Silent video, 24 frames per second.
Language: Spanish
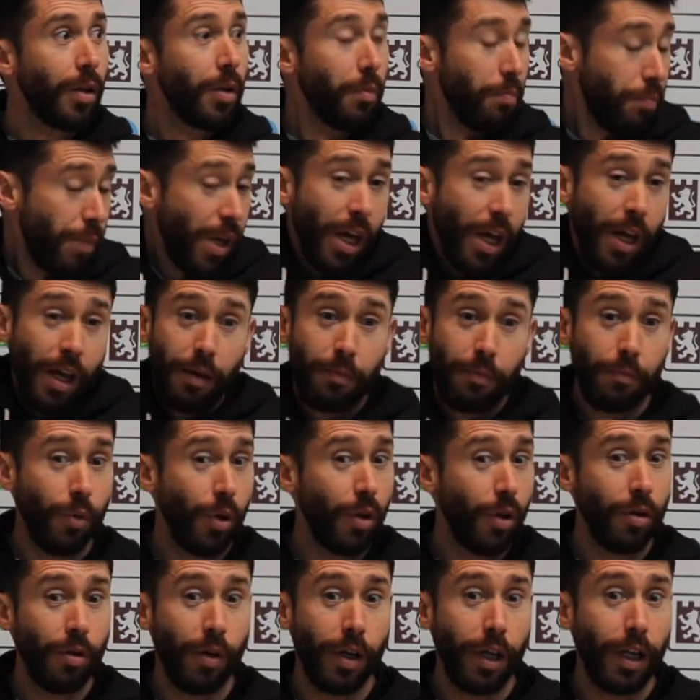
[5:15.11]
Bien,
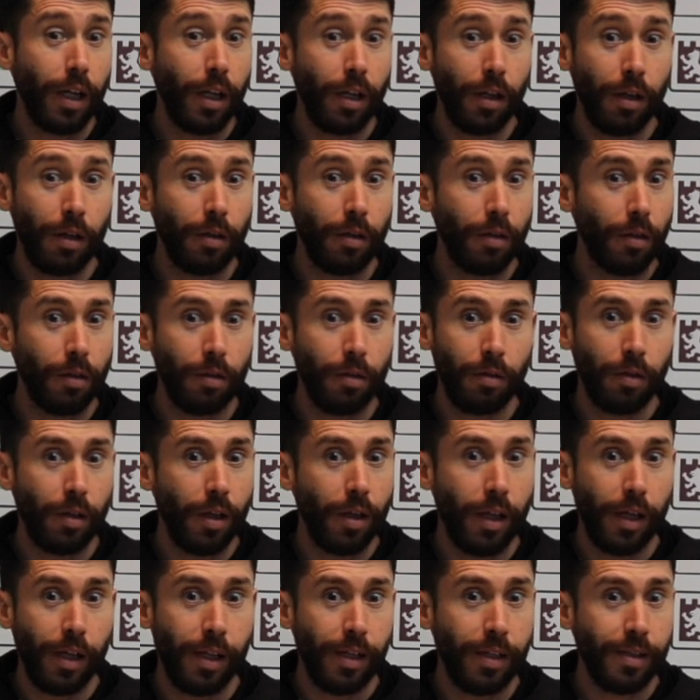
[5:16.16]
bueno, él
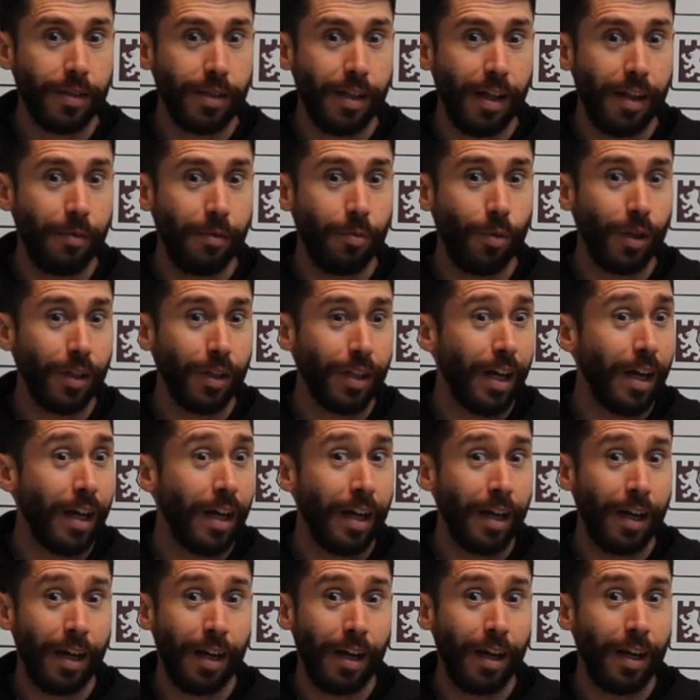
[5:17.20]
eh, está de
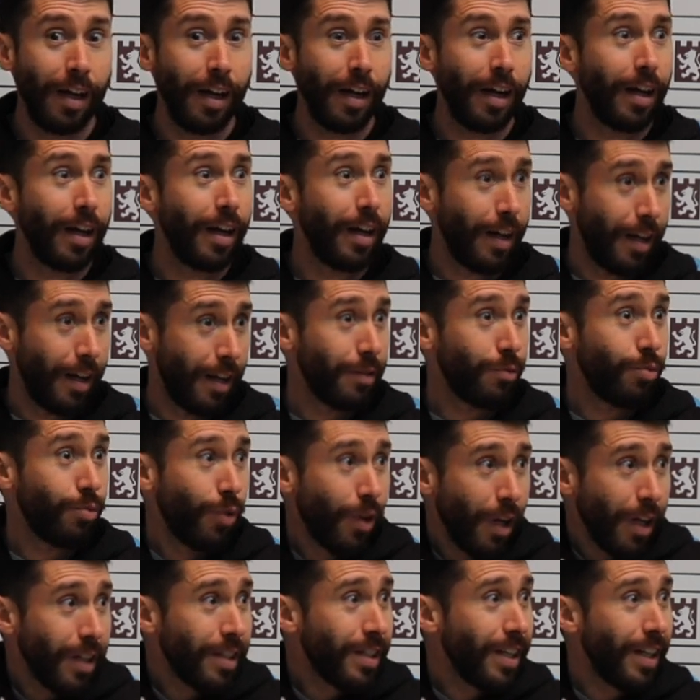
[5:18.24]
vuelta a su
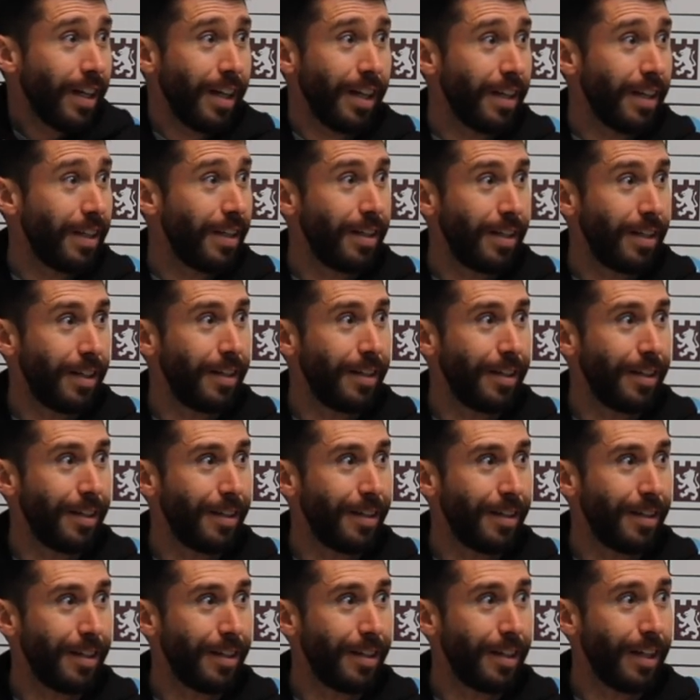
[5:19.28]
casa
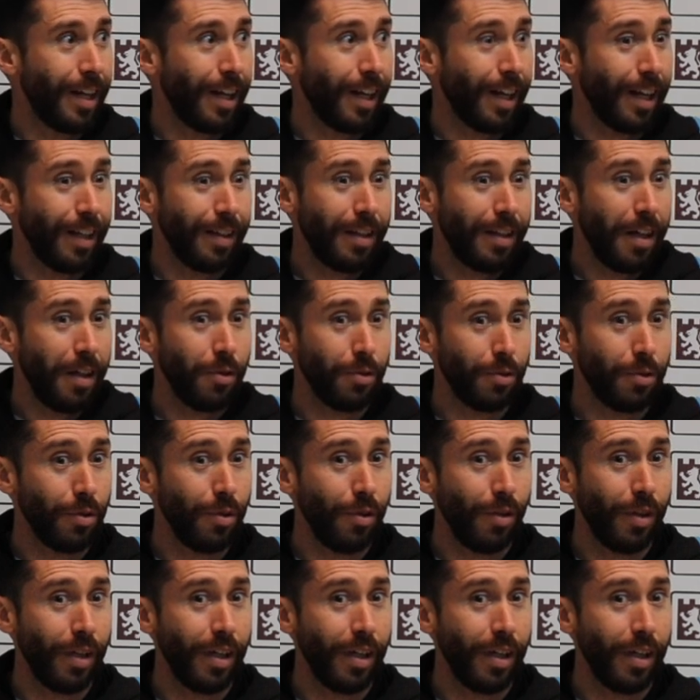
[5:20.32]
y, encantados ¿no?